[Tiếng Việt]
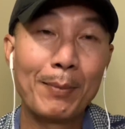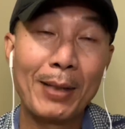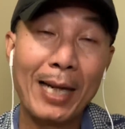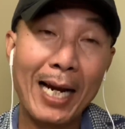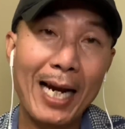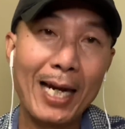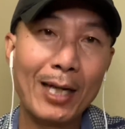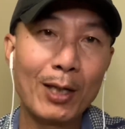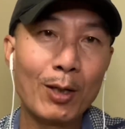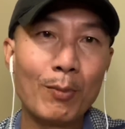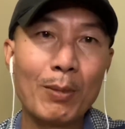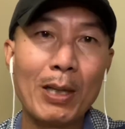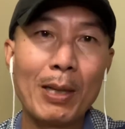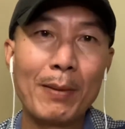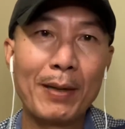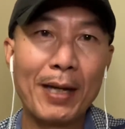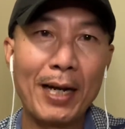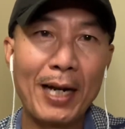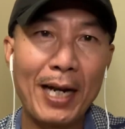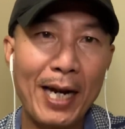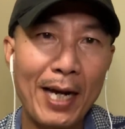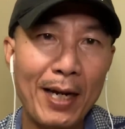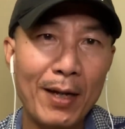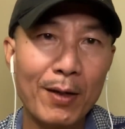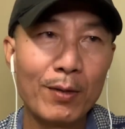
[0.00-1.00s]
gái cũng làm nghề
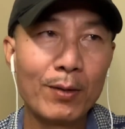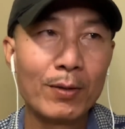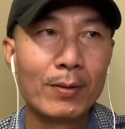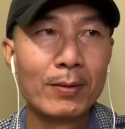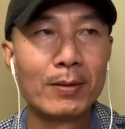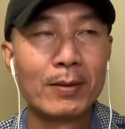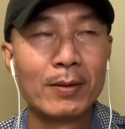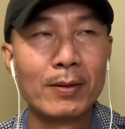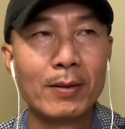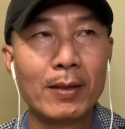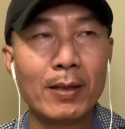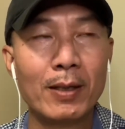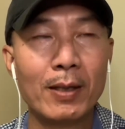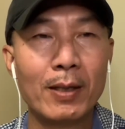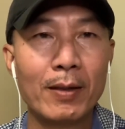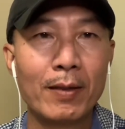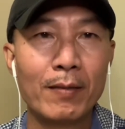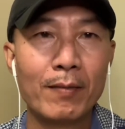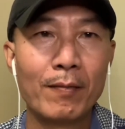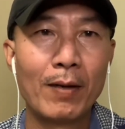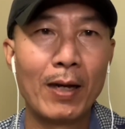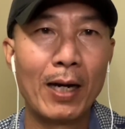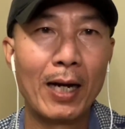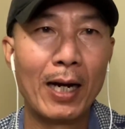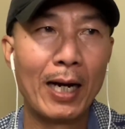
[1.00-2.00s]
neo
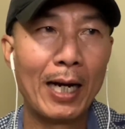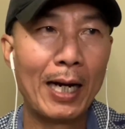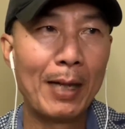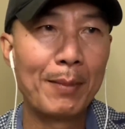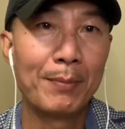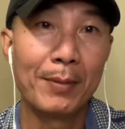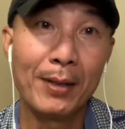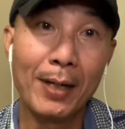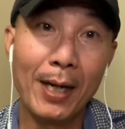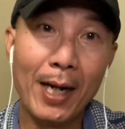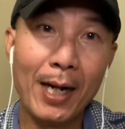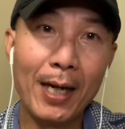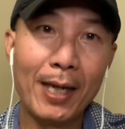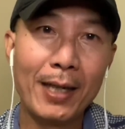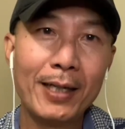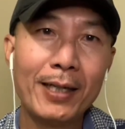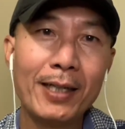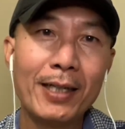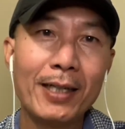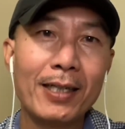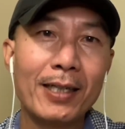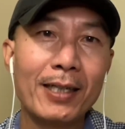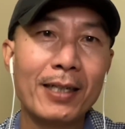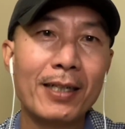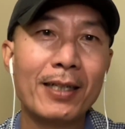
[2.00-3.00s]
và em rể
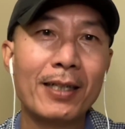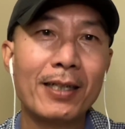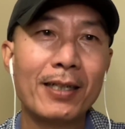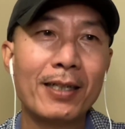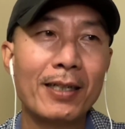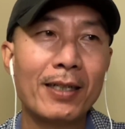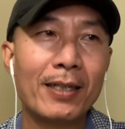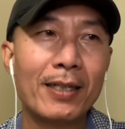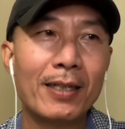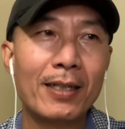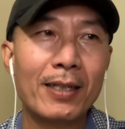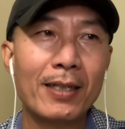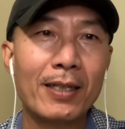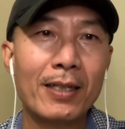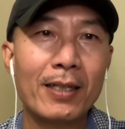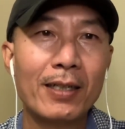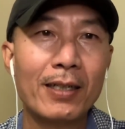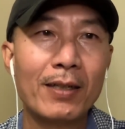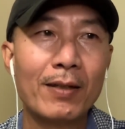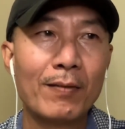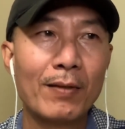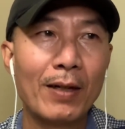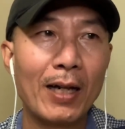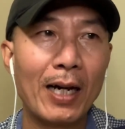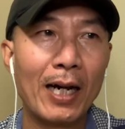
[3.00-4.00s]

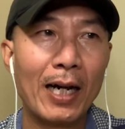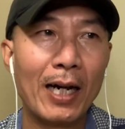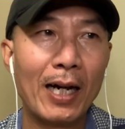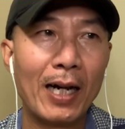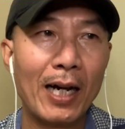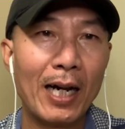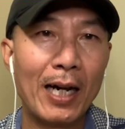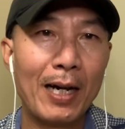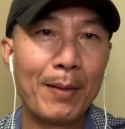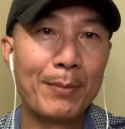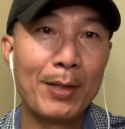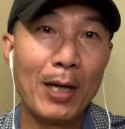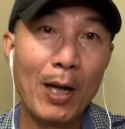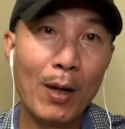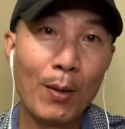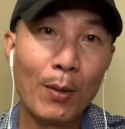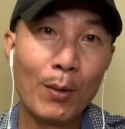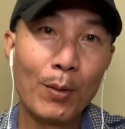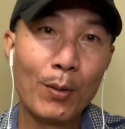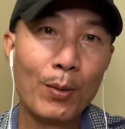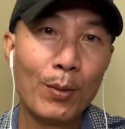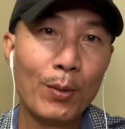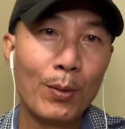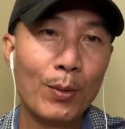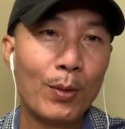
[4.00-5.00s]
và em
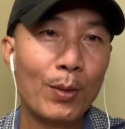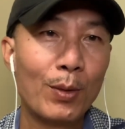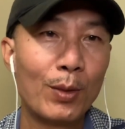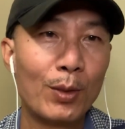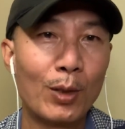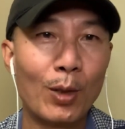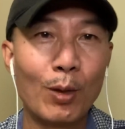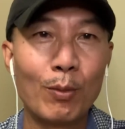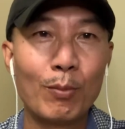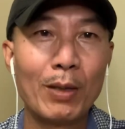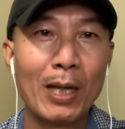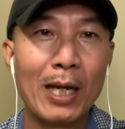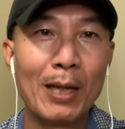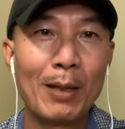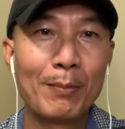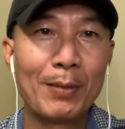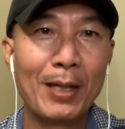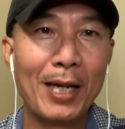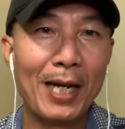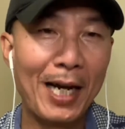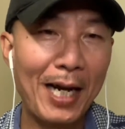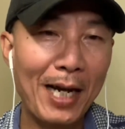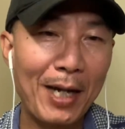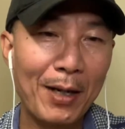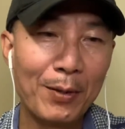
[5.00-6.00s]
dâu cũng làm
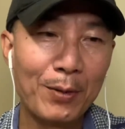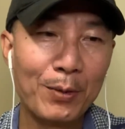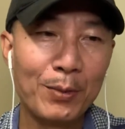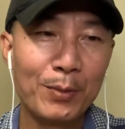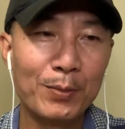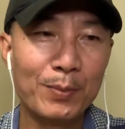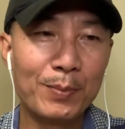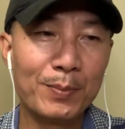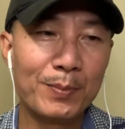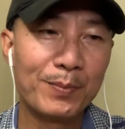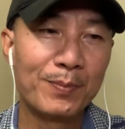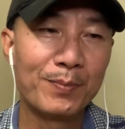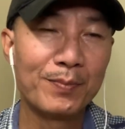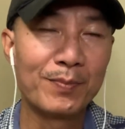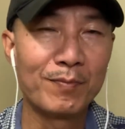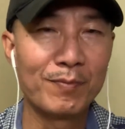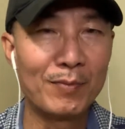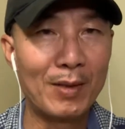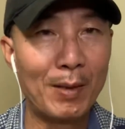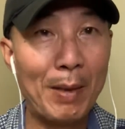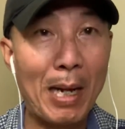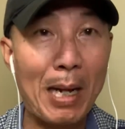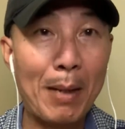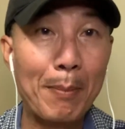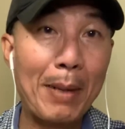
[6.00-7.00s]
nghề neo
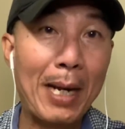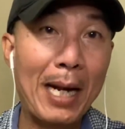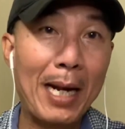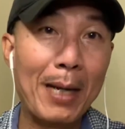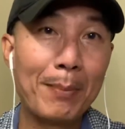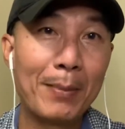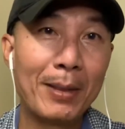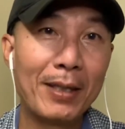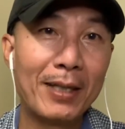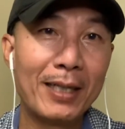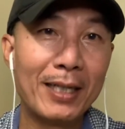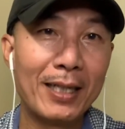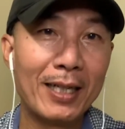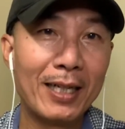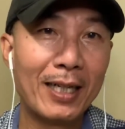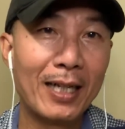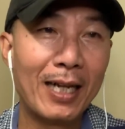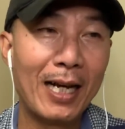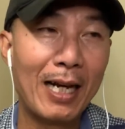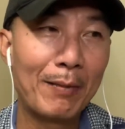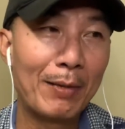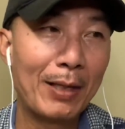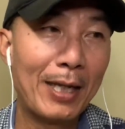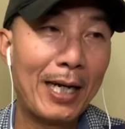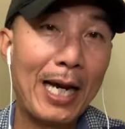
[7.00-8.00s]
và bạn bè mình thì
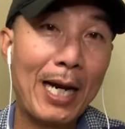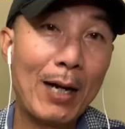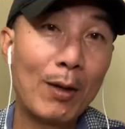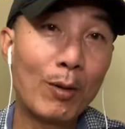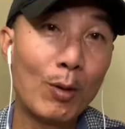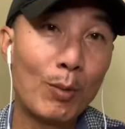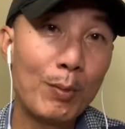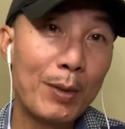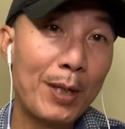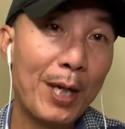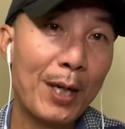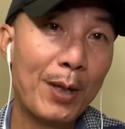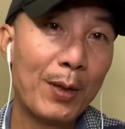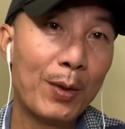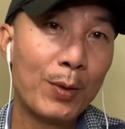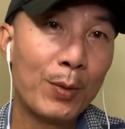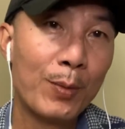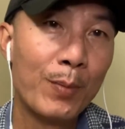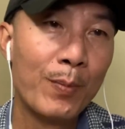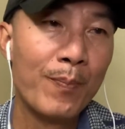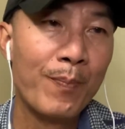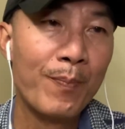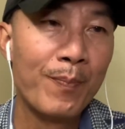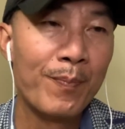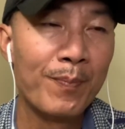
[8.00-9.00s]
làm nghề neo cũng nhiều
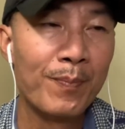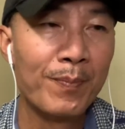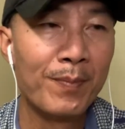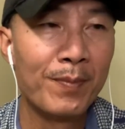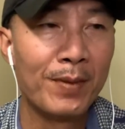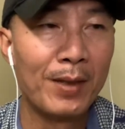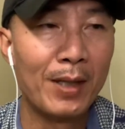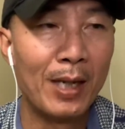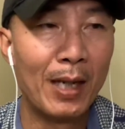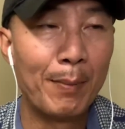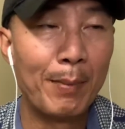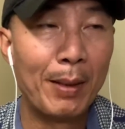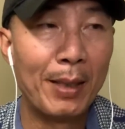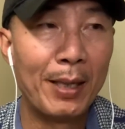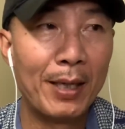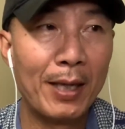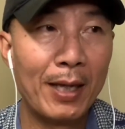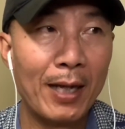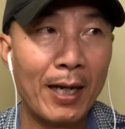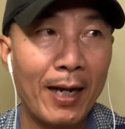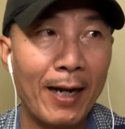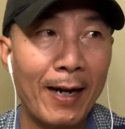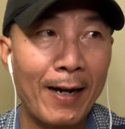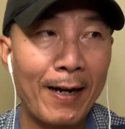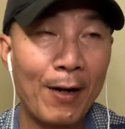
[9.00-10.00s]
thì mình
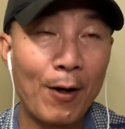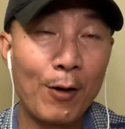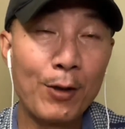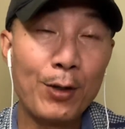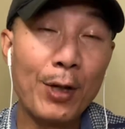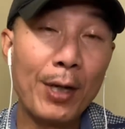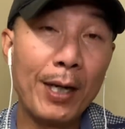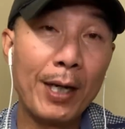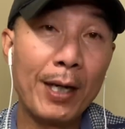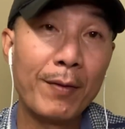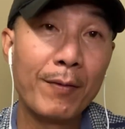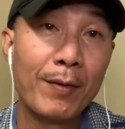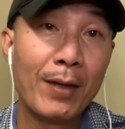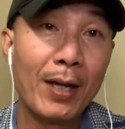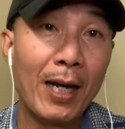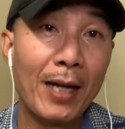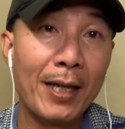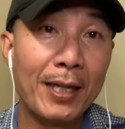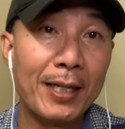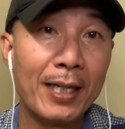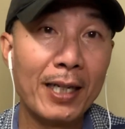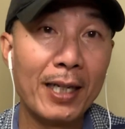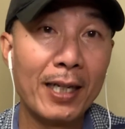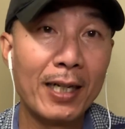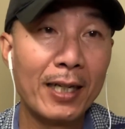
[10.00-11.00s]
nói chuyện với
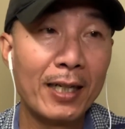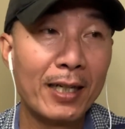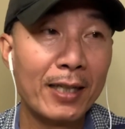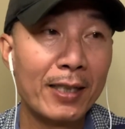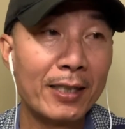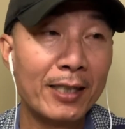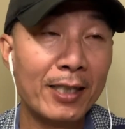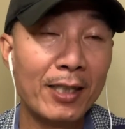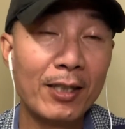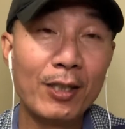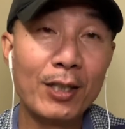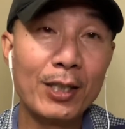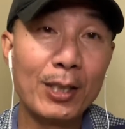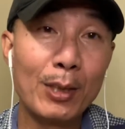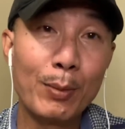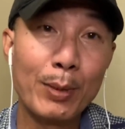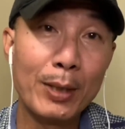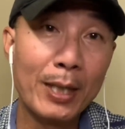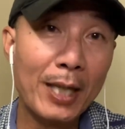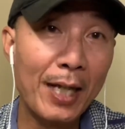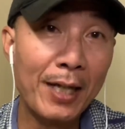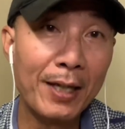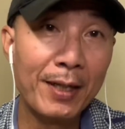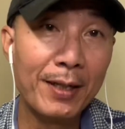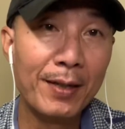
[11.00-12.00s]
lại những người trong gia
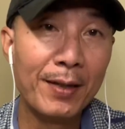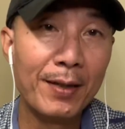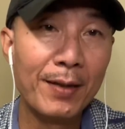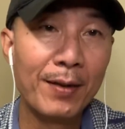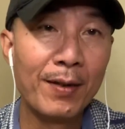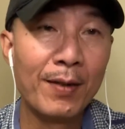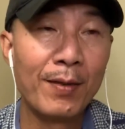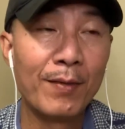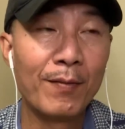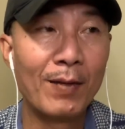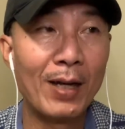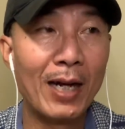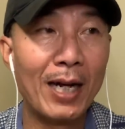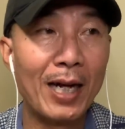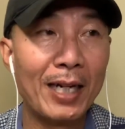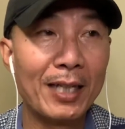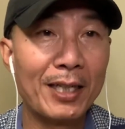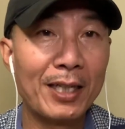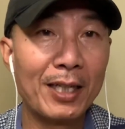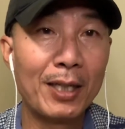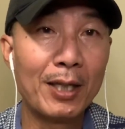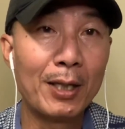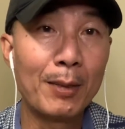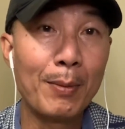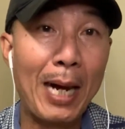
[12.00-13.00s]
đình và
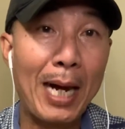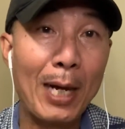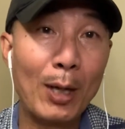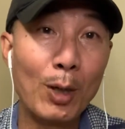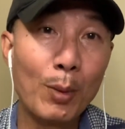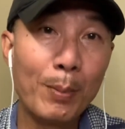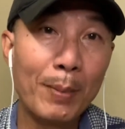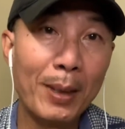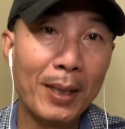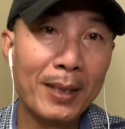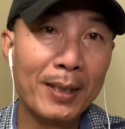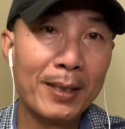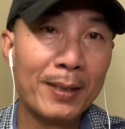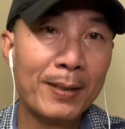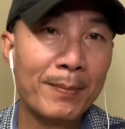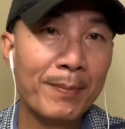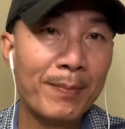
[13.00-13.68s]
những người bạn của mình